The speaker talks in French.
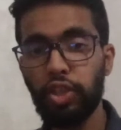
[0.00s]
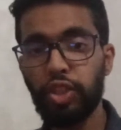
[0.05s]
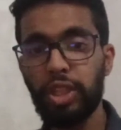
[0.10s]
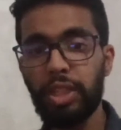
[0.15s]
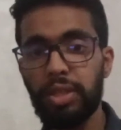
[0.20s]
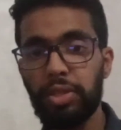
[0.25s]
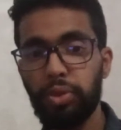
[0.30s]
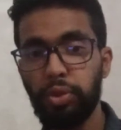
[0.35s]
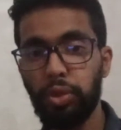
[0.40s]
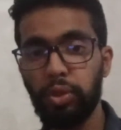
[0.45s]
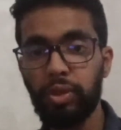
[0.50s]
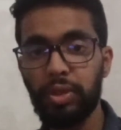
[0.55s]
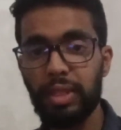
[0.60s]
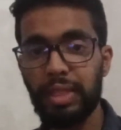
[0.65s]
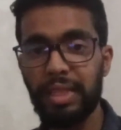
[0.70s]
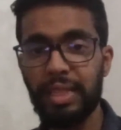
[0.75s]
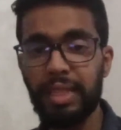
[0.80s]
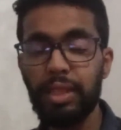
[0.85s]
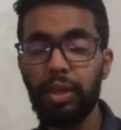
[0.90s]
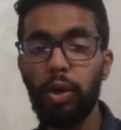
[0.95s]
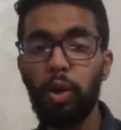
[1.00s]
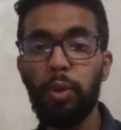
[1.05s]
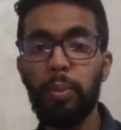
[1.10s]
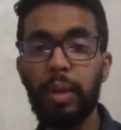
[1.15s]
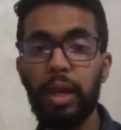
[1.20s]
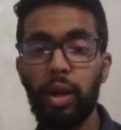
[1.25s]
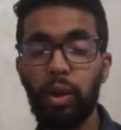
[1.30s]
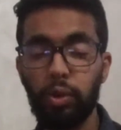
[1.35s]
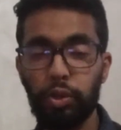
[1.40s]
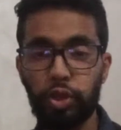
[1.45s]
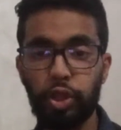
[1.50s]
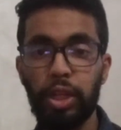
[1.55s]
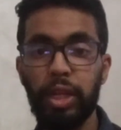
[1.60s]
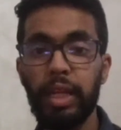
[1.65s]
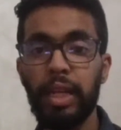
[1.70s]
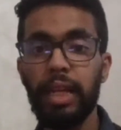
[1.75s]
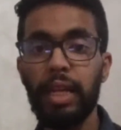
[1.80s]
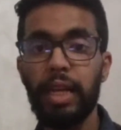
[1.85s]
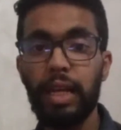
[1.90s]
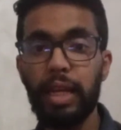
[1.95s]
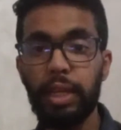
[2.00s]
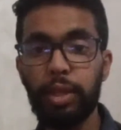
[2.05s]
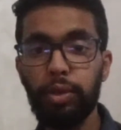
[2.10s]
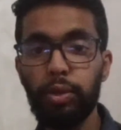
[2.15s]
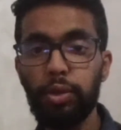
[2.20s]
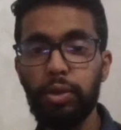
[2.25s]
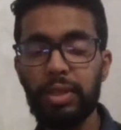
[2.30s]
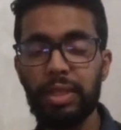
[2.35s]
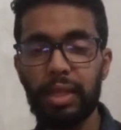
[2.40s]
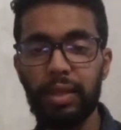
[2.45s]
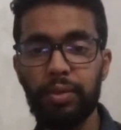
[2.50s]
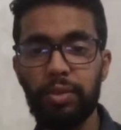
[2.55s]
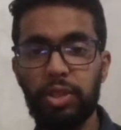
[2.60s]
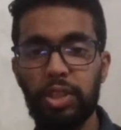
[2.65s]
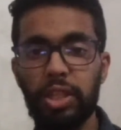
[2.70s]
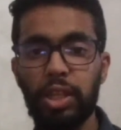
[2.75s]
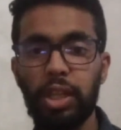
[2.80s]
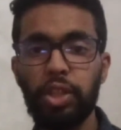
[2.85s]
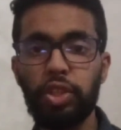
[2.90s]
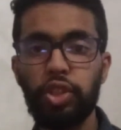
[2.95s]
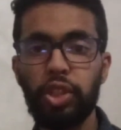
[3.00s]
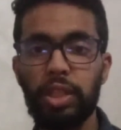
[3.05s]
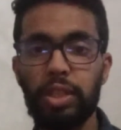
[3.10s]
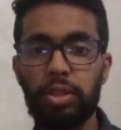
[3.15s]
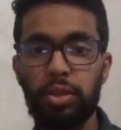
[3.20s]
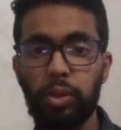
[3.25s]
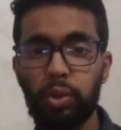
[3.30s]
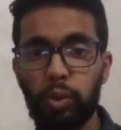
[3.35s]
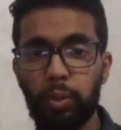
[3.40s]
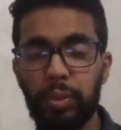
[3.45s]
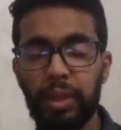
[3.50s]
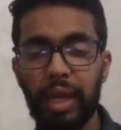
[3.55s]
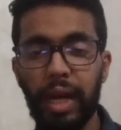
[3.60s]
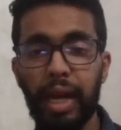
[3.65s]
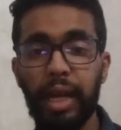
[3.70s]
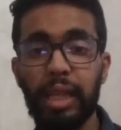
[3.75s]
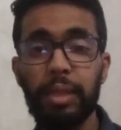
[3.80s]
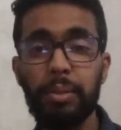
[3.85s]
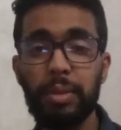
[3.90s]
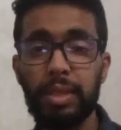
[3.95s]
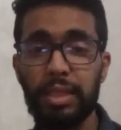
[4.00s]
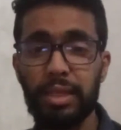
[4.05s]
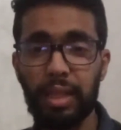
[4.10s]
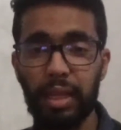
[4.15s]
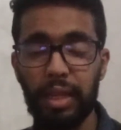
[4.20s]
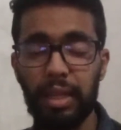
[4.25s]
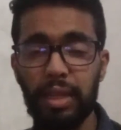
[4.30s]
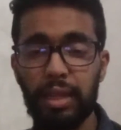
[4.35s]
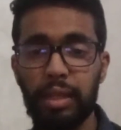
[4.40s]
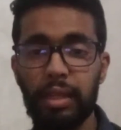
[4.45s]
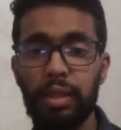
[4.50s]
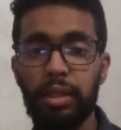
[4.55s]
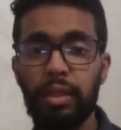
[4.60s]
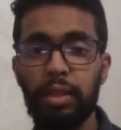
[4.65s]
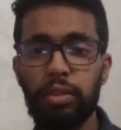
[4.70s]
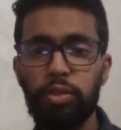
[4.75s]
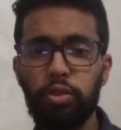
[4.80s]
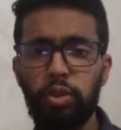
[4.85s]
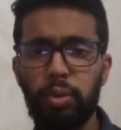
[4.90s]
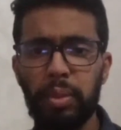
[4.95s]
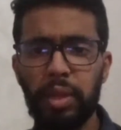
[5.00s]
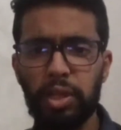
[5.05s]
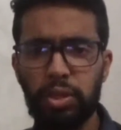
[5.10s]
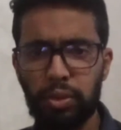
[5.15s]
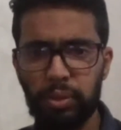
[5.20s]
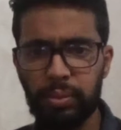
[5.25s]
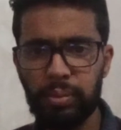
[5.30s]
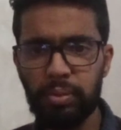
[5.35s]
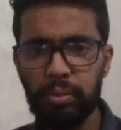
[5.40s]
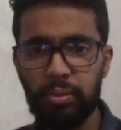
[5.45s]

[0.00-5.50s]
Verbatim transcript: gestion. Si on mélange les deux, ça veut dire gestion, bien administrer une maison.